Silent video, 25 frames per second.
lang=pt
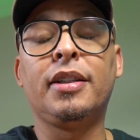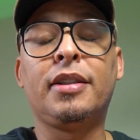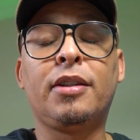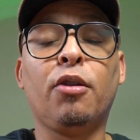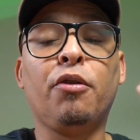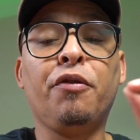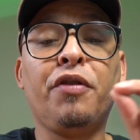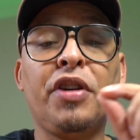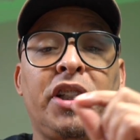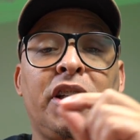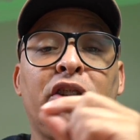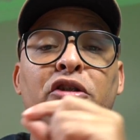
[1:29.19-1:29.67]

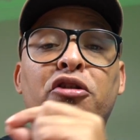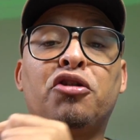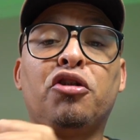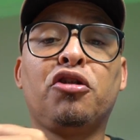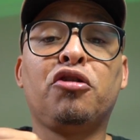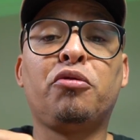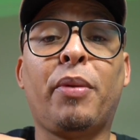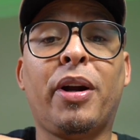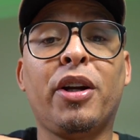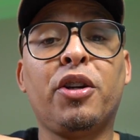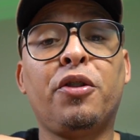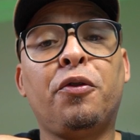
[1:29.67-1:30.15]
Então veja no
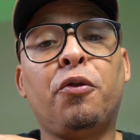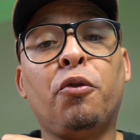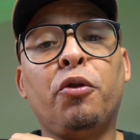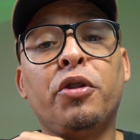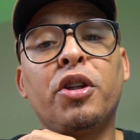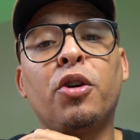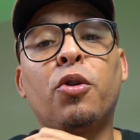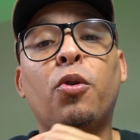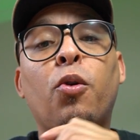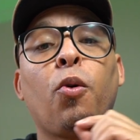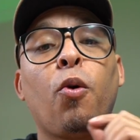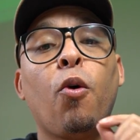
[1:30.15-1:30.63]
seu
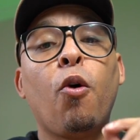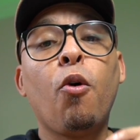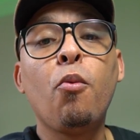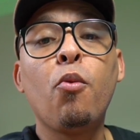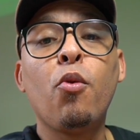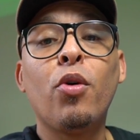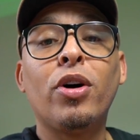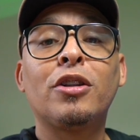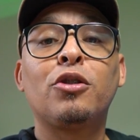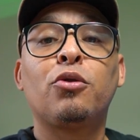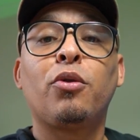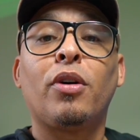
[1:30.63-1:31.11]
smartphone
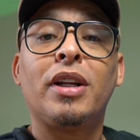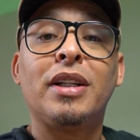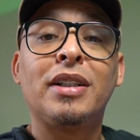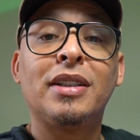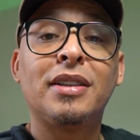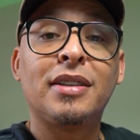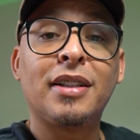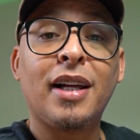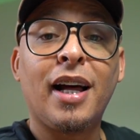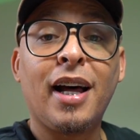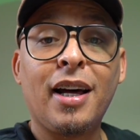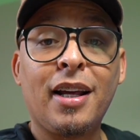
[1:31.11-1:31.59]
como
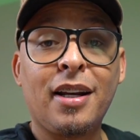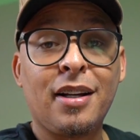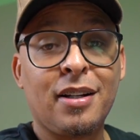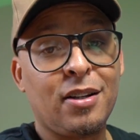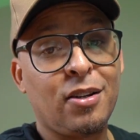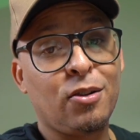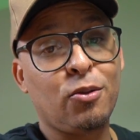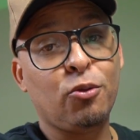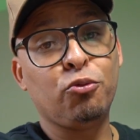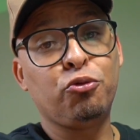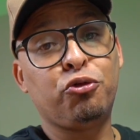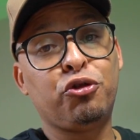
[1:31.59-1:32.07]
atualizar
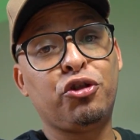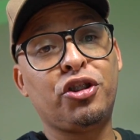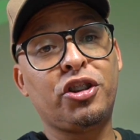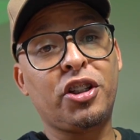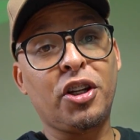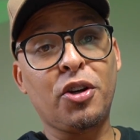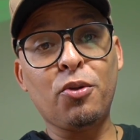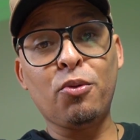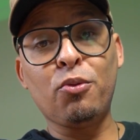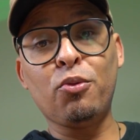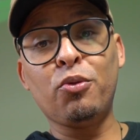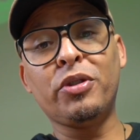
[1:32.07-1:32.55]
o
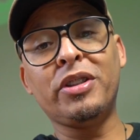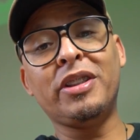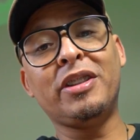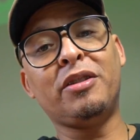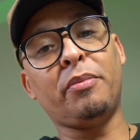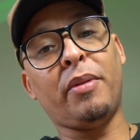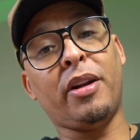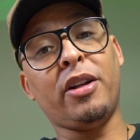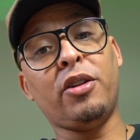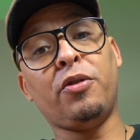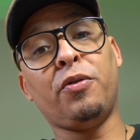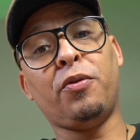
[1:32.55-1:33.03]
seu
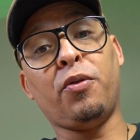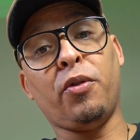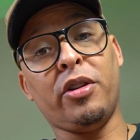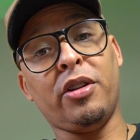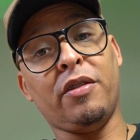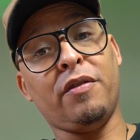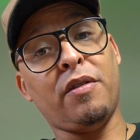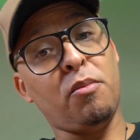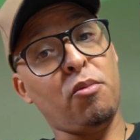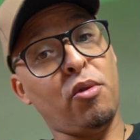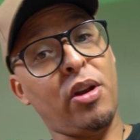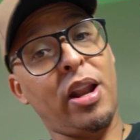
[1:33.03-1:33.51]

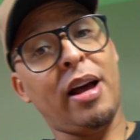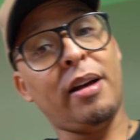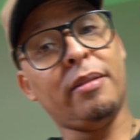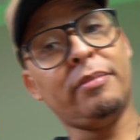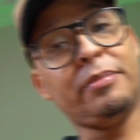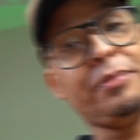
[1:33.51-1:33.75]
smartphone. Vamos lá.